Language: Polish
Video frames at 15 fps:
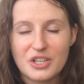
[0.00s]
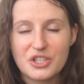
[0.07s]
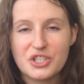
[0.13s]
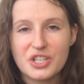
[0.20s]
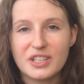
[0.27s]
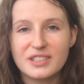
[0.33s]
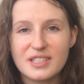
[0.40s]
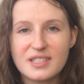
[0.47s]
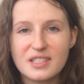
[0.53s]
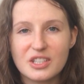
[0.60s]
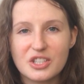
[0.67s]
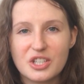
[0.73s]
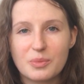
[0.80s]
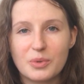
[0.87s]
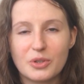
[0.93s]
żadna z
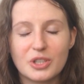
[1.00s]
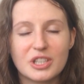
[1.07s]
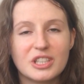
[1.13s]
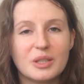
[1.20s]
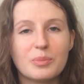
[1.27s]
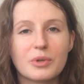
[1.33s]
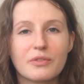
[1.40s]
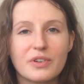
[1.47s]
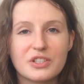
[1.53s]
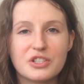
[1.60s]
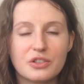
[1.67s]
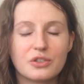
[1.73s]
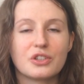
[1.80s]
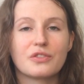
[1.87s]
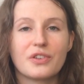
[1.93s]
tych szczepionek nie
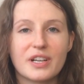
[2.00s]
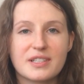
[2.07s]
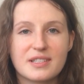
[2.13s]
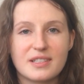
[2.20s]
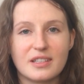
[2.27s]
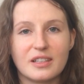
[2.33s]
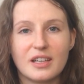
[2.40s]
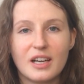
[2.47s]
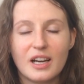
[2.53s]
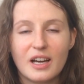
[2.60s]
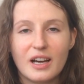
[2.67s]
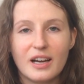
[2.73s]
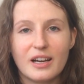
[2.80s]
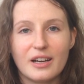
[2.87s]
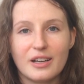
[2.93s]
prowadzi do infekcji
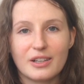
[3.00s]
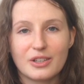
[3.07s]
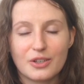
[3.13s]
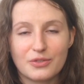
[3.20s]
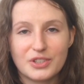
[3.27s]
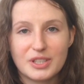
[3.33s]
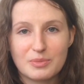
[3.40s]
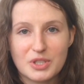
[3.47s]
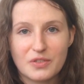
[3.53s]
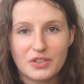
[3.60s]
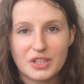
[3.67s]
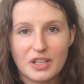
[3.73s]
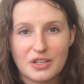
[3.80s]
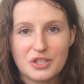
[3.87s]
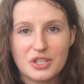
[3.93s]
e,
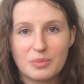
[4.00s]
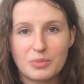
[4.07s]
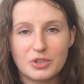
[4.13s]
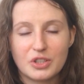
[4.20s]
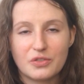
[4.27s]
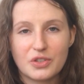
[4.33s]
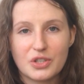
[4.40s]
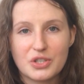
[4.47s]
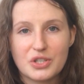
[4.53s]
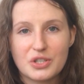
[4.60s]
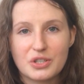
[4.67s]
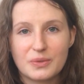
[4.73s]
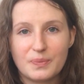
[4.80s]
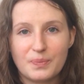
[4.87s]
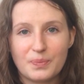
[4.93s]
COVID-19,
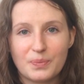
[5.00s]
ponieważ